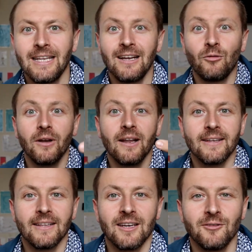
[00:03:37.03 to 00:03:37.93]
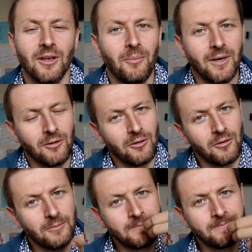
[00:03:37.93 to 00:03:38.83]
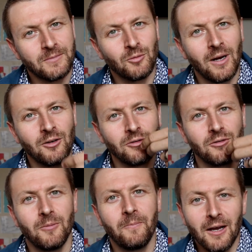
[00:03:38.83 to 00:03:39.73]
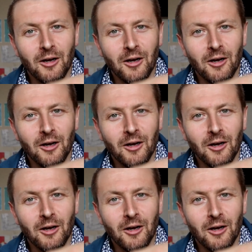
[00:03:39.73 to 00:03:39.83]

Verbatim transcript: きなくはないんだけどやっぱりこううまく